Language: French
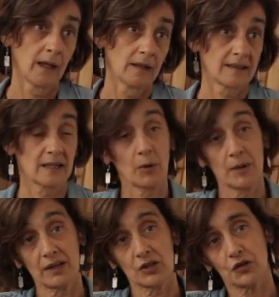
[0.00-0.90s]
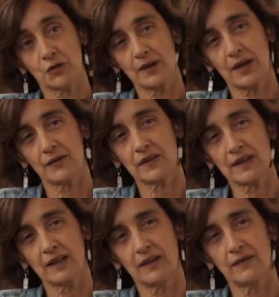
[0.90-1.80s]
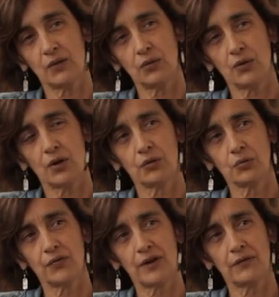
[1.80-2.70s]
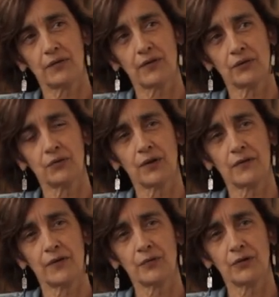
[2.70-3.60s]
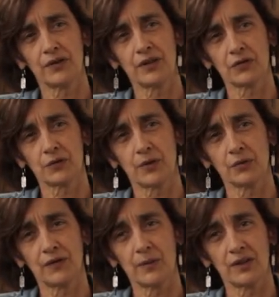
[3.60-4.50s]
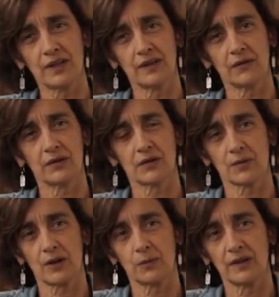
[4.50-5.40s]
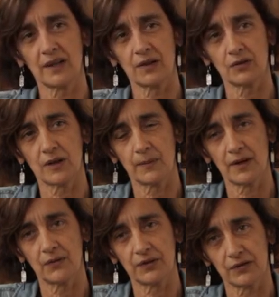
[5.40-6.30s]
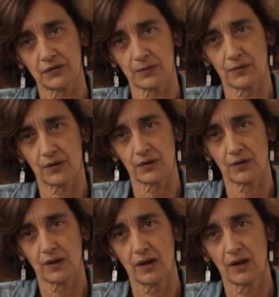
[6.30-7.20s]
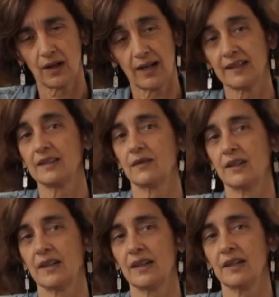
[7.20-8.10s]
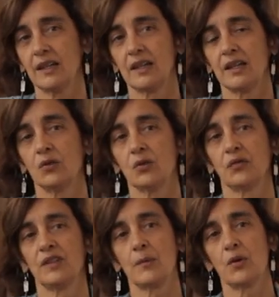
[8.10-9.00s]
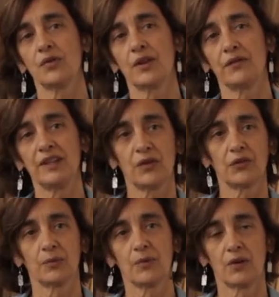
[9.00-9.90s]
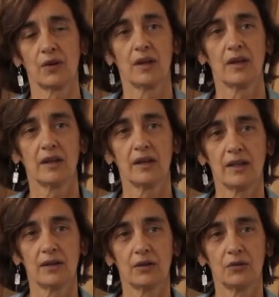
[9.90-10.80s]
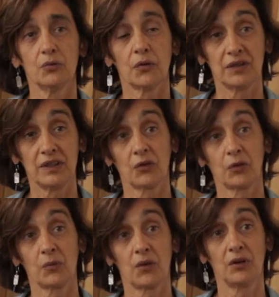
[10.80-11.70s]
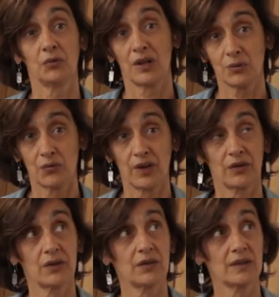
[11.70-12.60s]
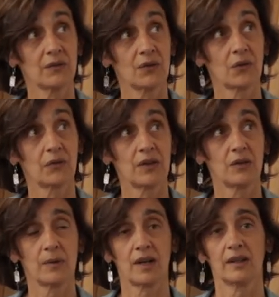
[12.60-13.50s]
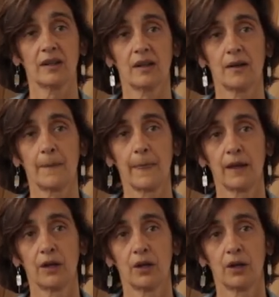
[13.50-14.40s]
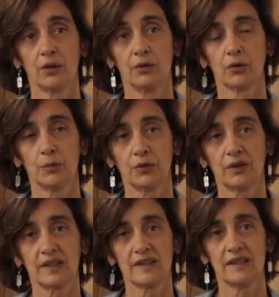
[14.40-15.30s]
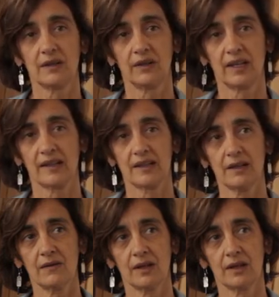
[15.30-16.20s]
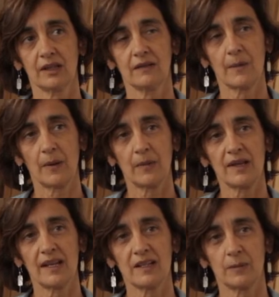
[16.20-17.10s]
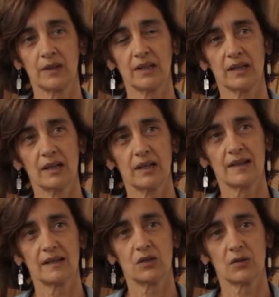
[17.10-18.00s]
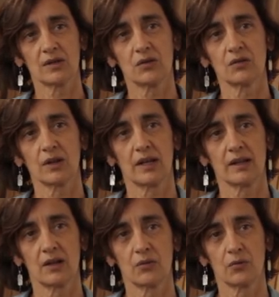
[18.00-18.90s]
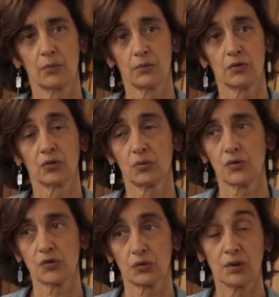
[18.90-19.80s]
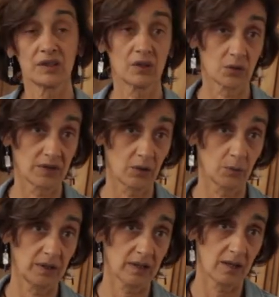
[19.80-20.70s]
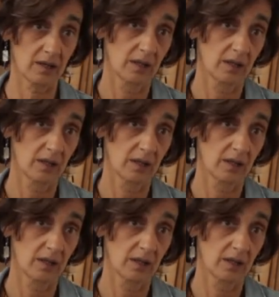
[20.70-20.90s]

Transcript: Ça, c'est la première des choses, mais avant ça, il y avait eu euh, une nouvelle, nouvelle forme de financement, une nouvelle modalité de financement à l'hôpital qu'on appelle le financement euh, à l'activité. Et donc, finalement, on a financement et euh, nouveau financement et nouvelle gouvernance qui vont en fait marquer une rupture très significative et qui va permettre d'expliquer la situation dans laquelle on se trouve aujourd'hui en ce qui concerne l'hôpital.